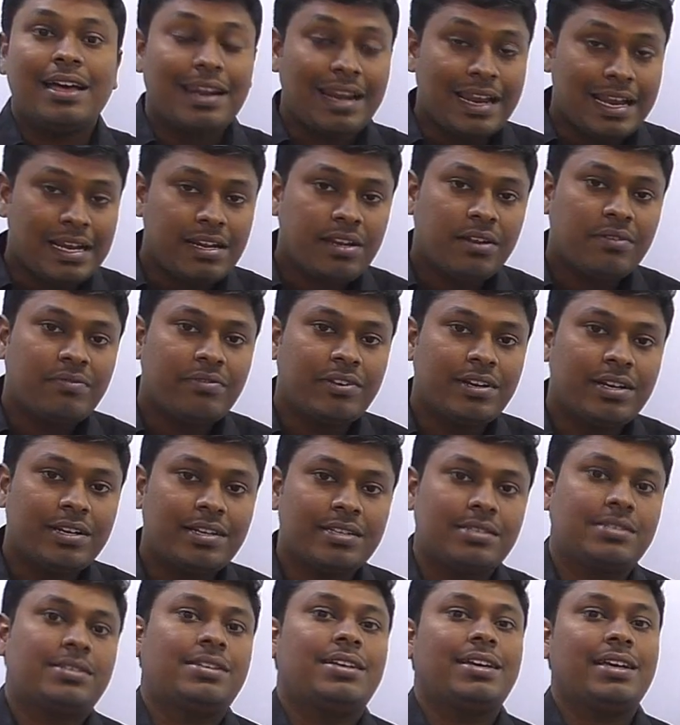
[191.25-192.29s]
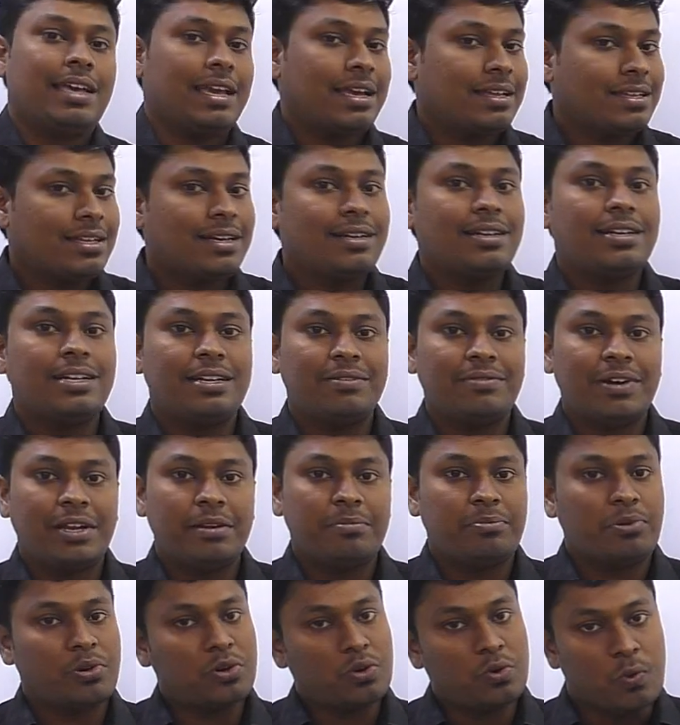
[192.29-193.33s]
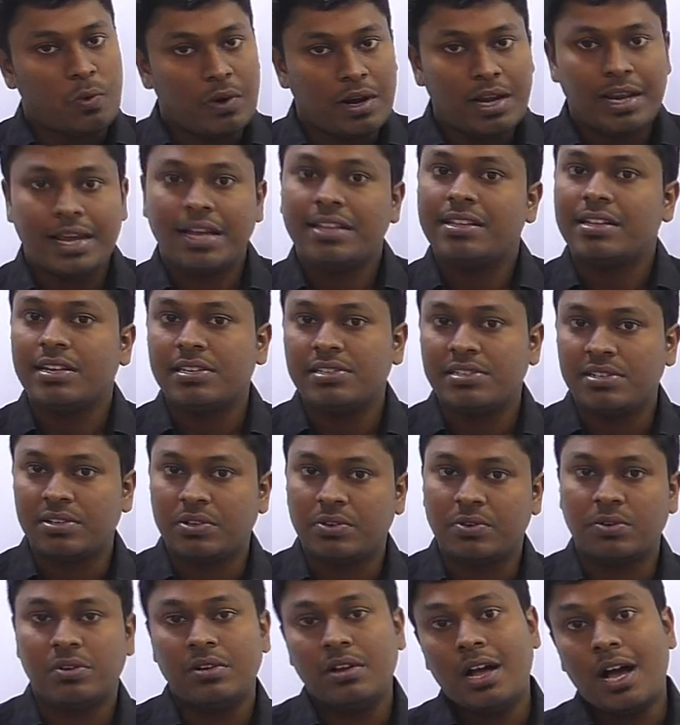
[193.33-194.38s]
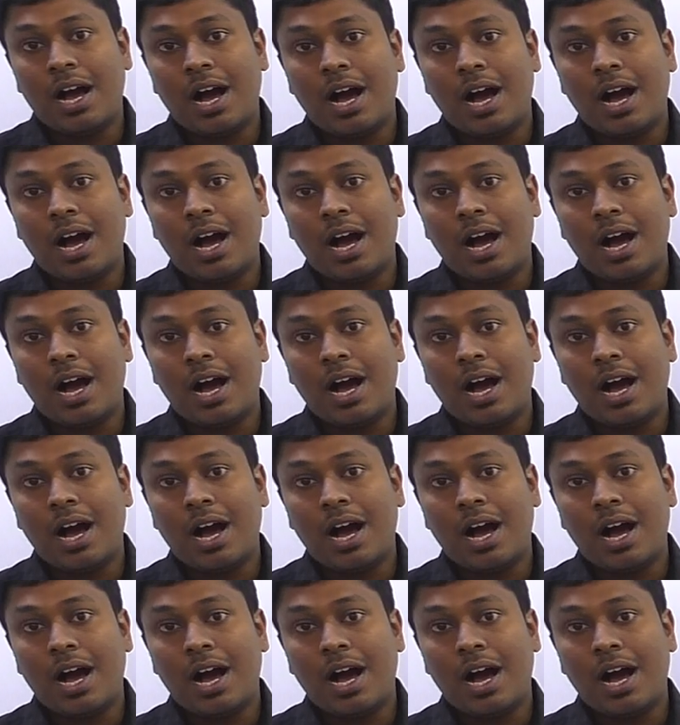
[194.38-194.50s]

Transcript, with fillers: ரேட் ஆஃப் இன்ட்ரெஸ்ட்டை எதால் டிவைட் பண்ணோம் உங்களுக்கே தெரிஞ்சிருக்கும்